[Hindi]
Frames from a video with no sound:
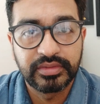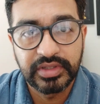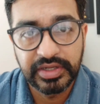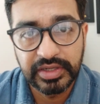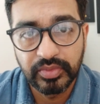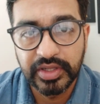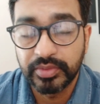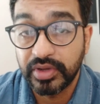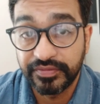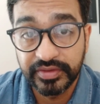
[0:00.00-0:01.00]
करने के लिए बुलाएं
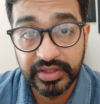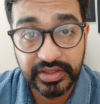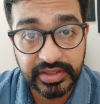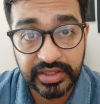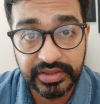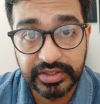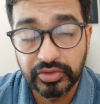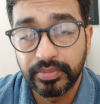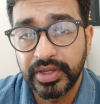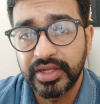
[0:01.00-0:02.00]
तो काफी दिक्कतें आती हैं
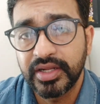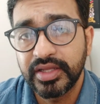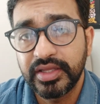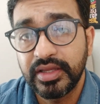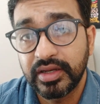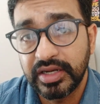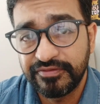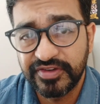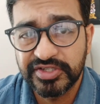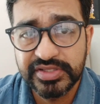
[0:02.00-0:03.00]
तो बेटर है कि अगर
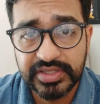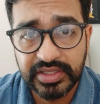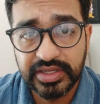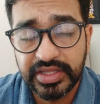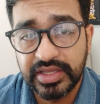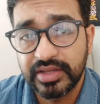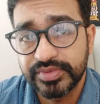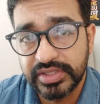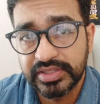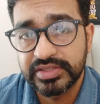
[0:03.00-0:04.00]
इन्फेक्शन ज्यादा नहीं है आप
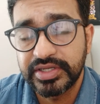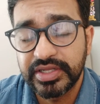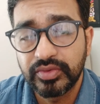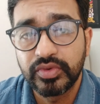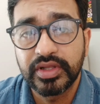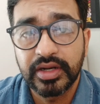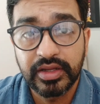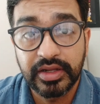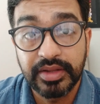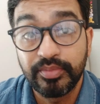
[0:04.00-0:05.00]
सिंगल सीटिंग रूट कैनाल
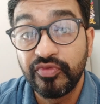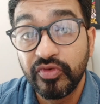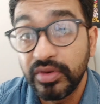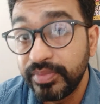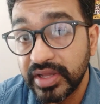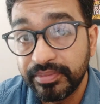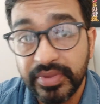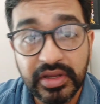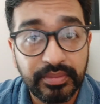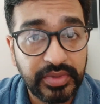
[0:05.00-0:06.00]
करें फुल
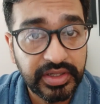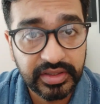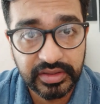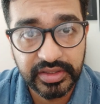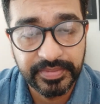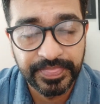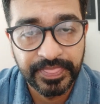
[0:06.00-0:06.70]
बीएमपी कंप्लीट कर दें